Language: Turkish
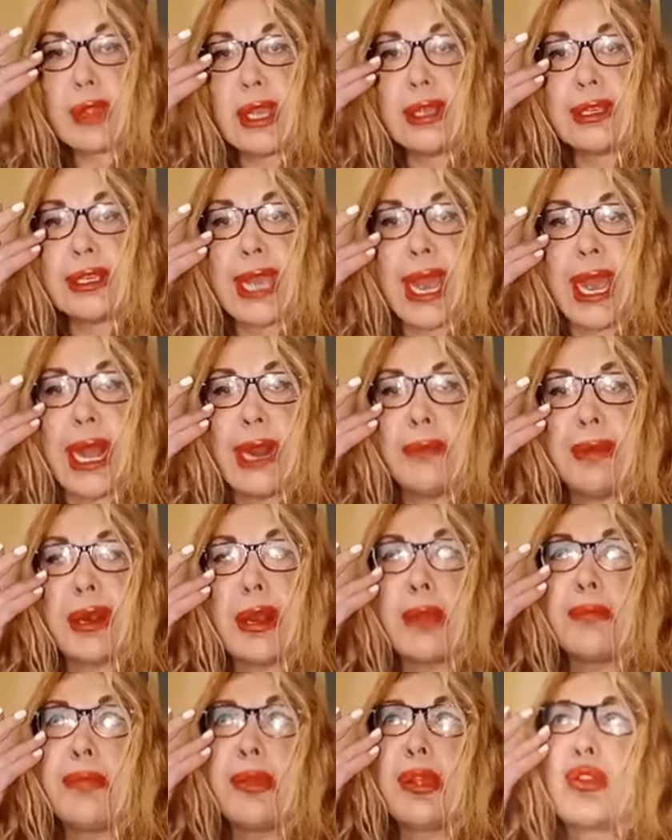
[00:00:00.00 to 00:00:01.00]
Gel
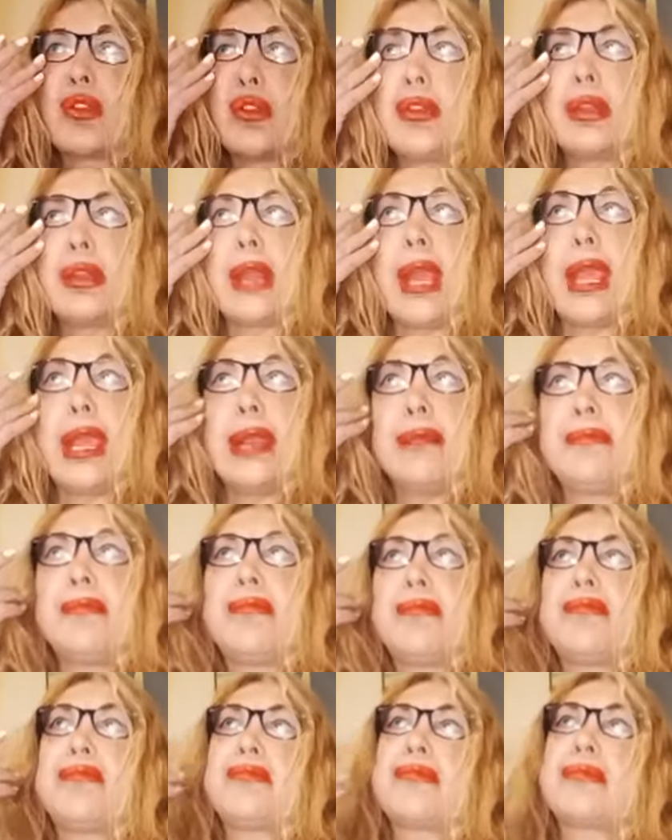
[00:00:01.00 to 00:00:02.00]
bana bir gün de
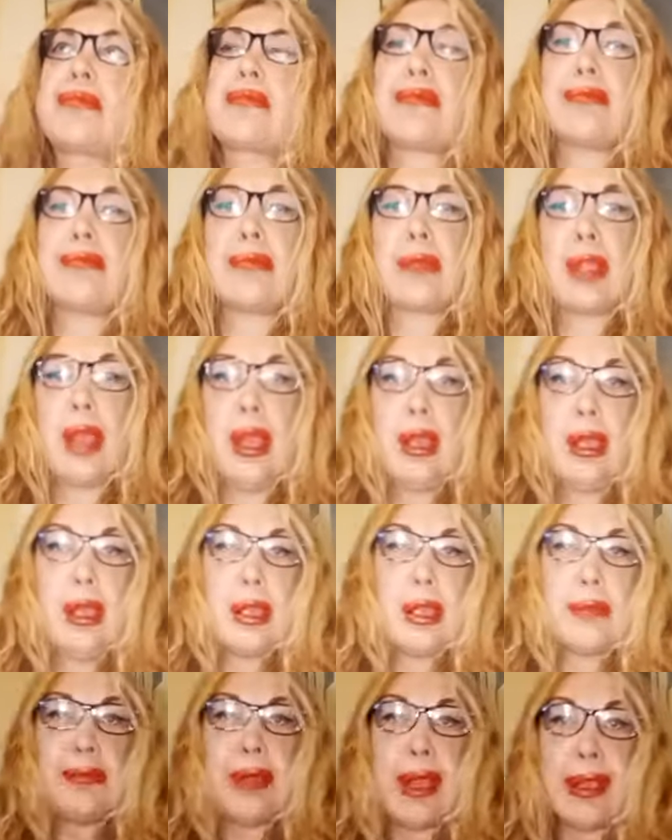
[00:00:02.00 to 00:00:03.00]

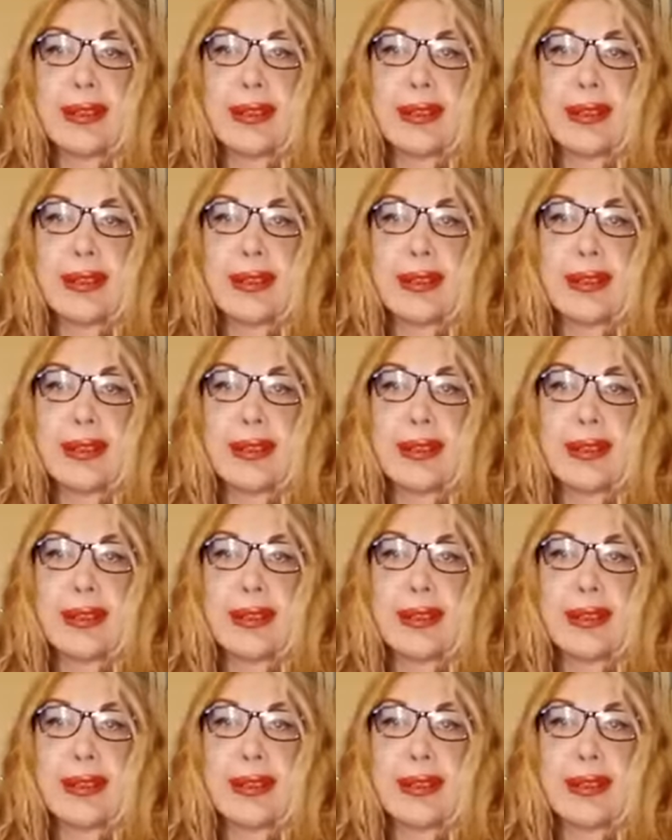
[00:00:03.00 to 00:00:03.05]
ben